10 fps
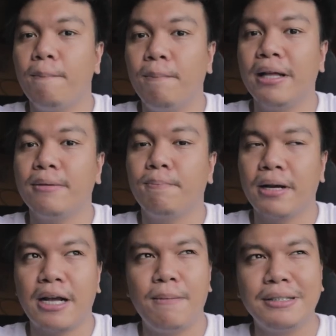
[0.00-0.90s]
But,
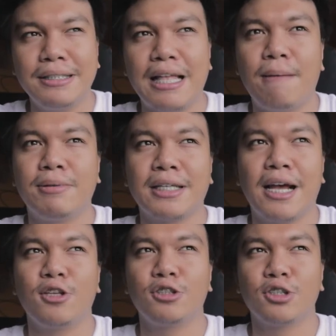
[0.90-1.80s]
pag kami sinabi
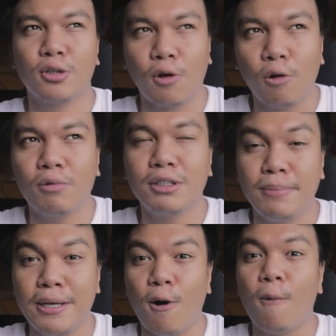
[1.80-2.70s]
siya, you should always
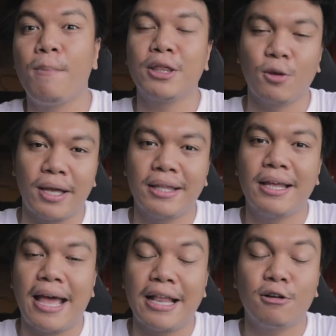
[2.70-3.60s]
be open to it
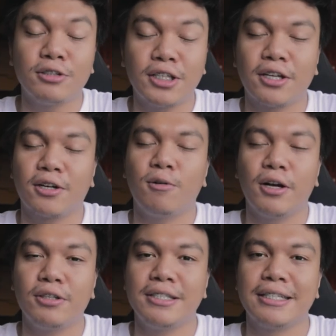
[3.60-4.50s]
and consider
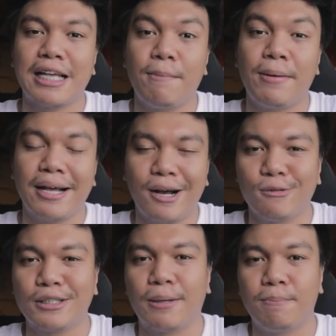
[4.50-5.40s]
kung ano yung sinasabi ng
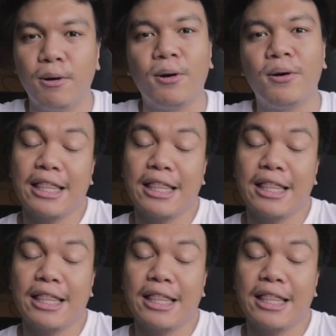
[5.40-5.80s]
kausap mo.